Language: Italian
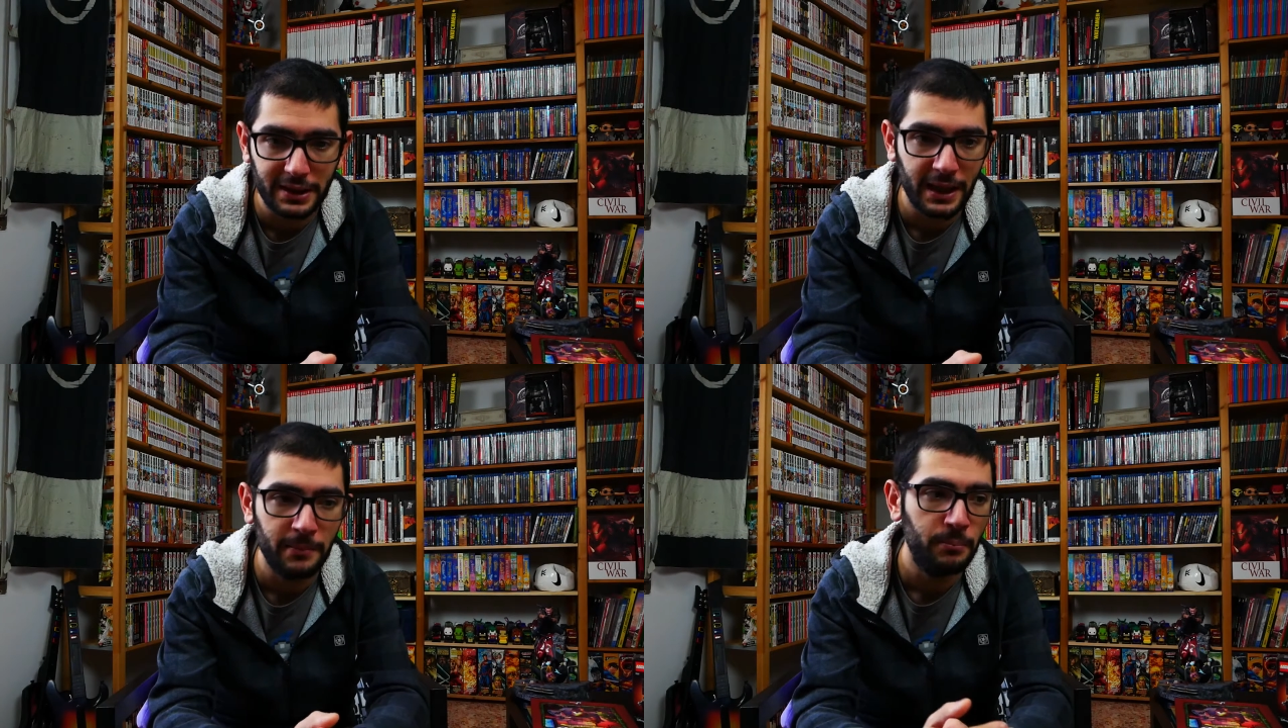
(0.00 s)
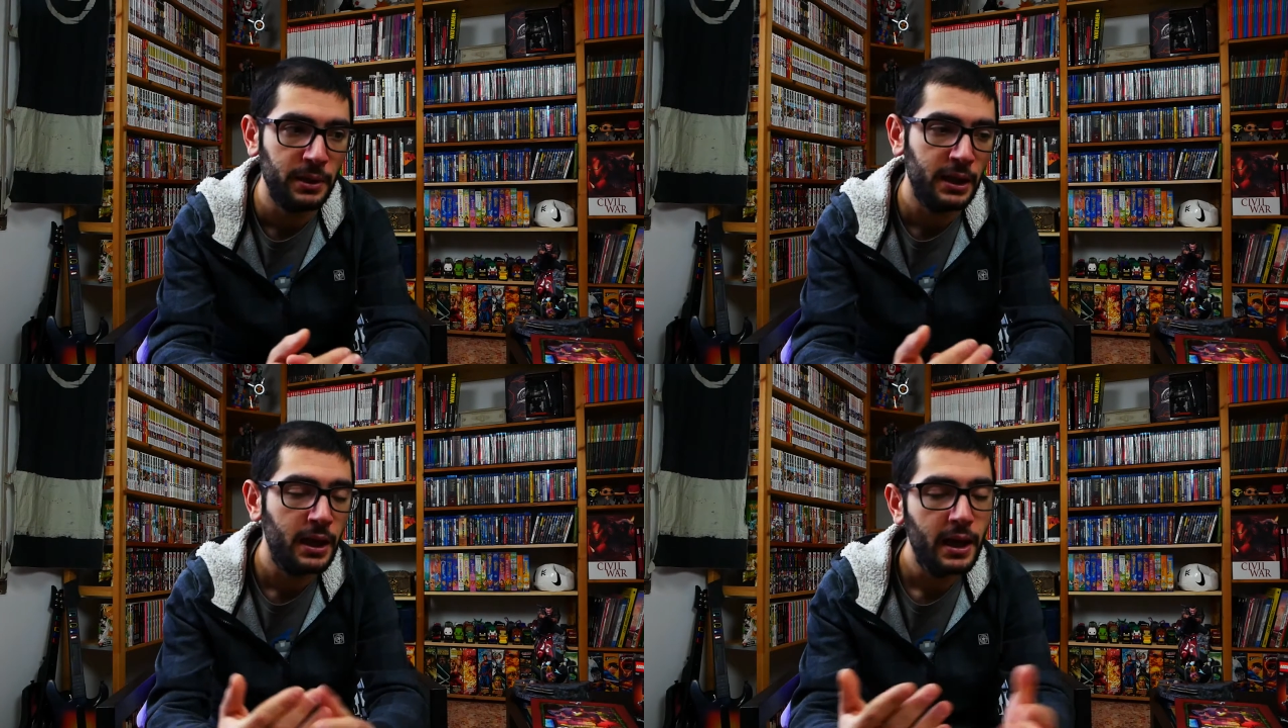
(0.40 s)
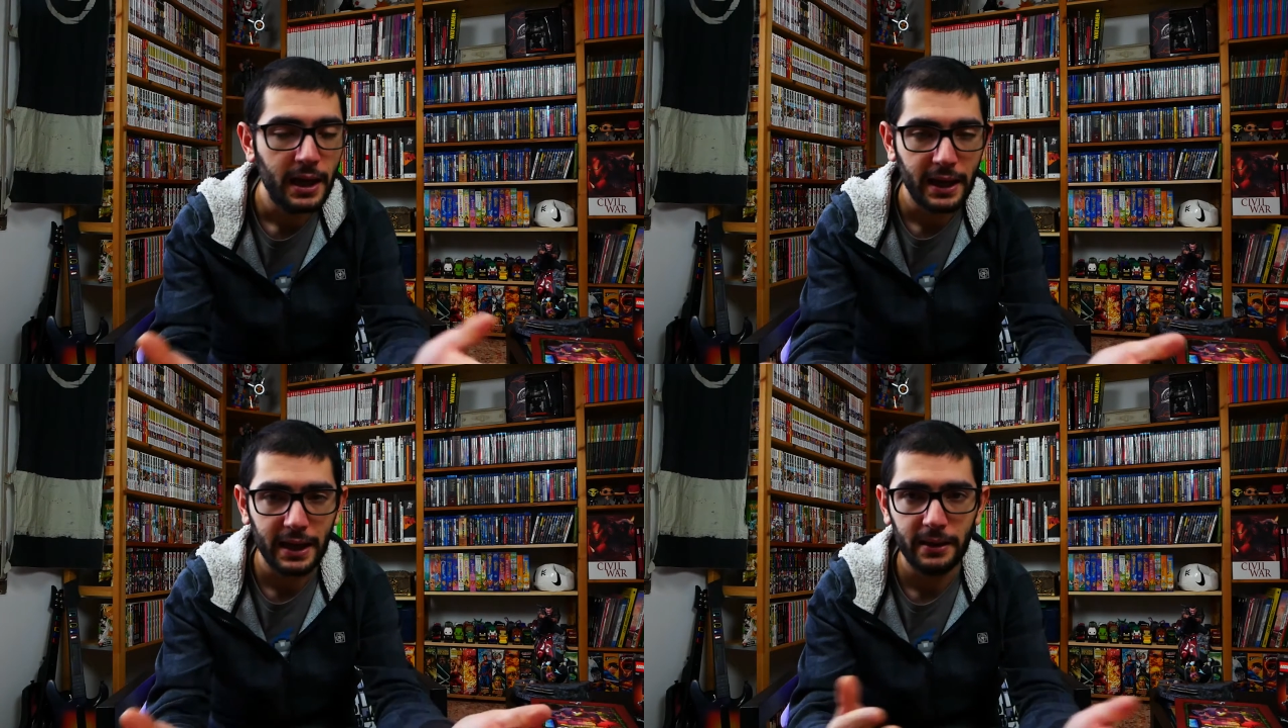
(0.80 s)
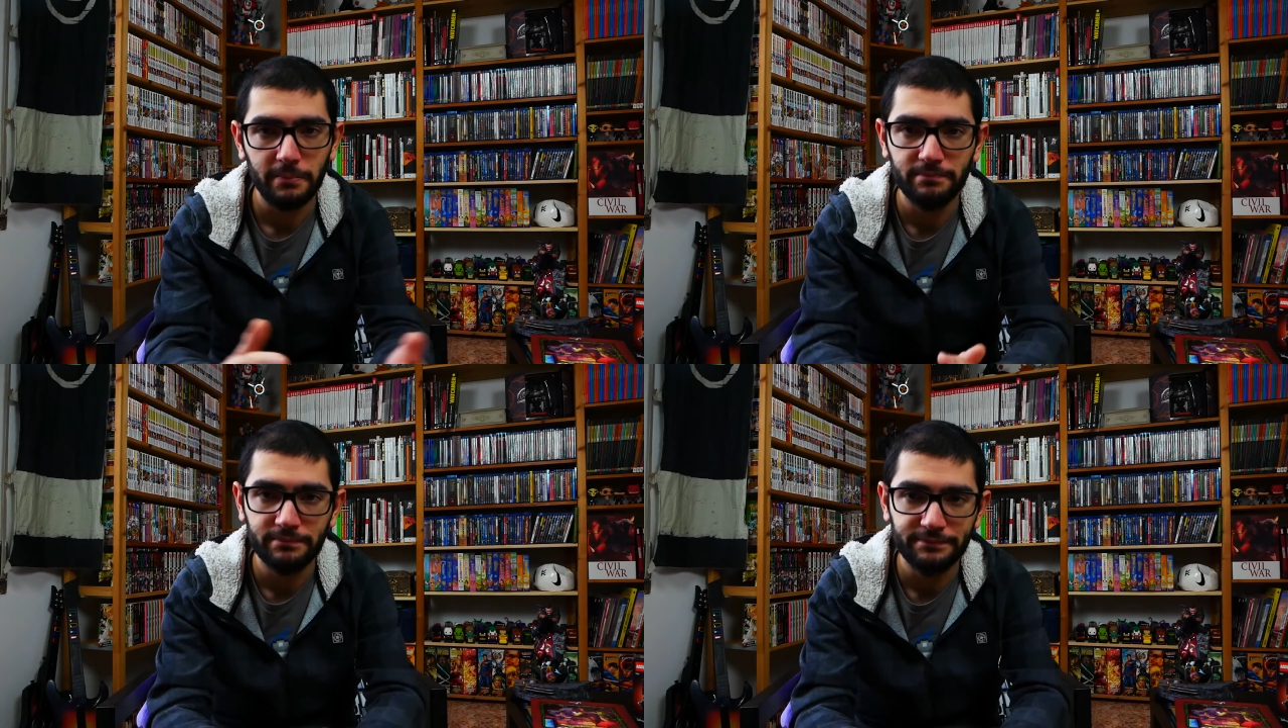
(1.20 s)
tempi
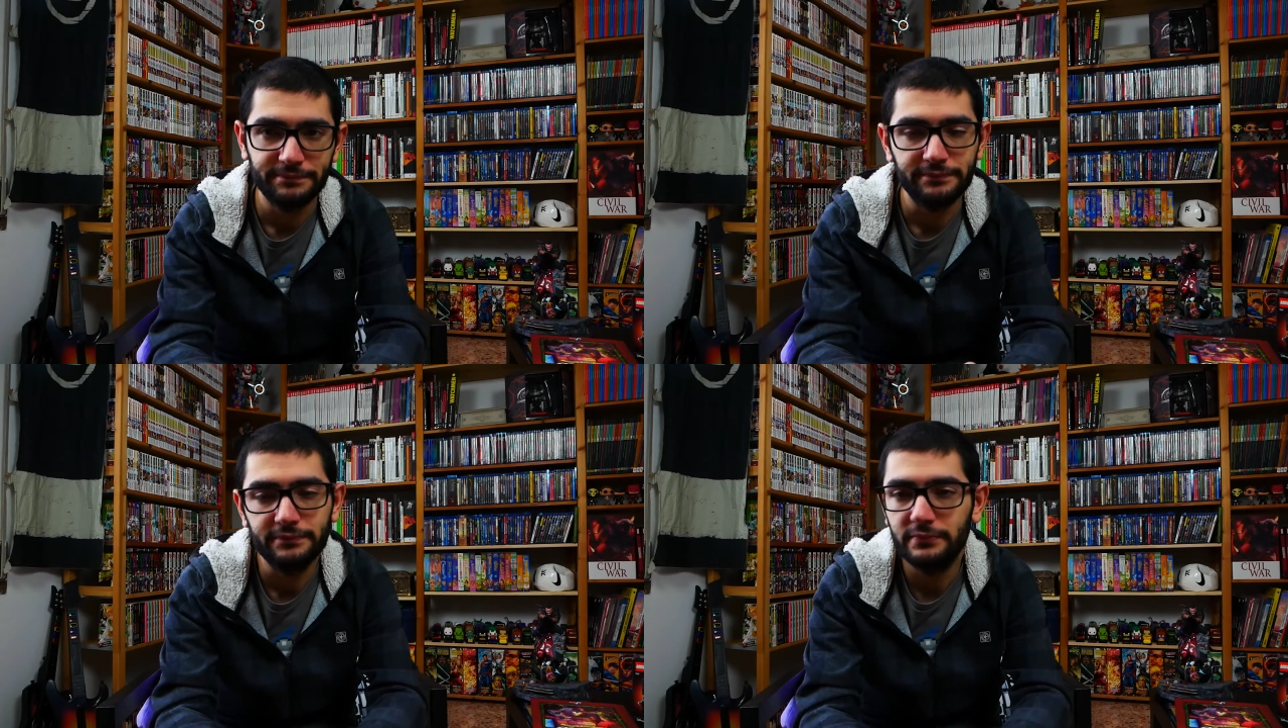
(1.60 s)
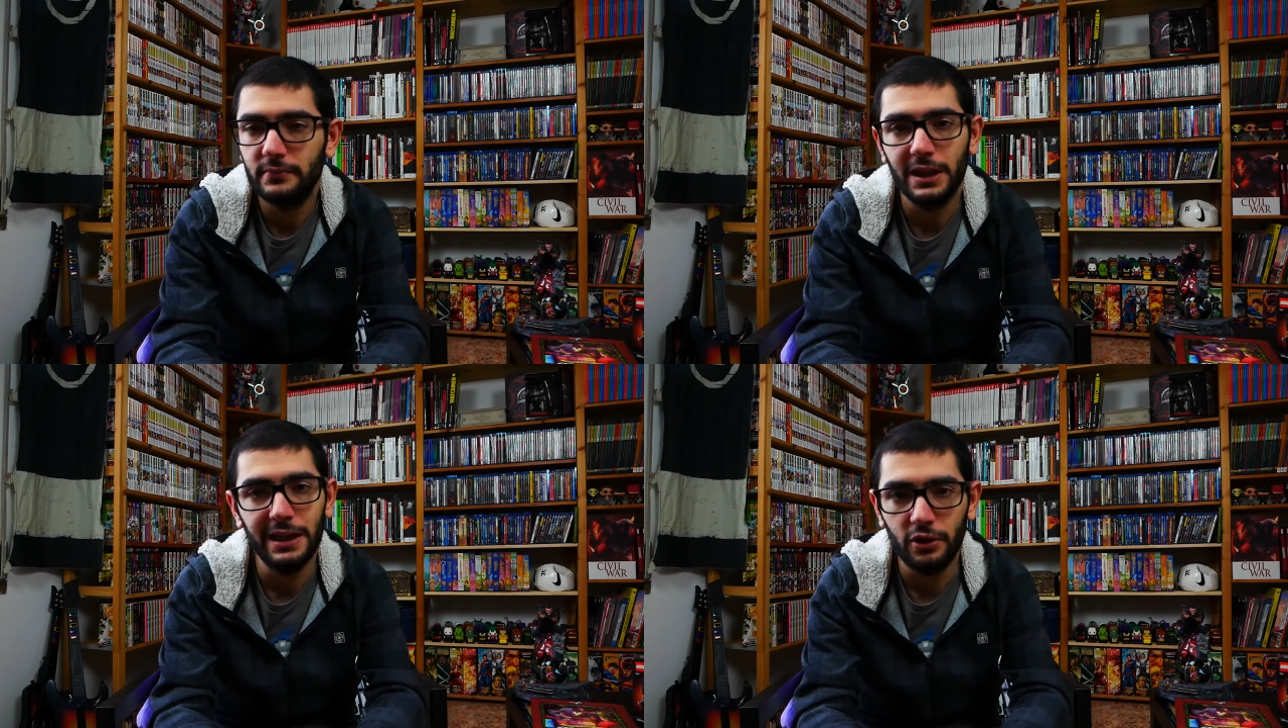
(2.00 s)
e li